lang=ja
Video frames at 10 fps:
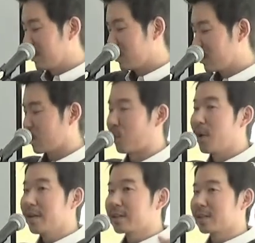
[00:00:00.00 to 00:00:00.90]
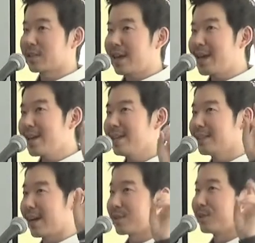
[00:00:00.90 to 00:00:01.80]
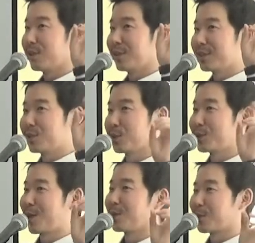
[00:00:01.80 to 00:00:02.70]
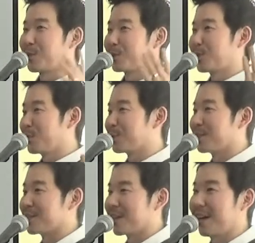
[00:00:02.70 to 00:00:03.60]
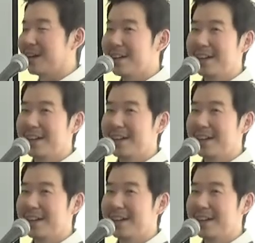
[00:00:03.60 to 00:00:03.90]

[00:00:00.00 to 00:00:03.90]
しかしこの聖なる日とせよってこれどういう意味ですか？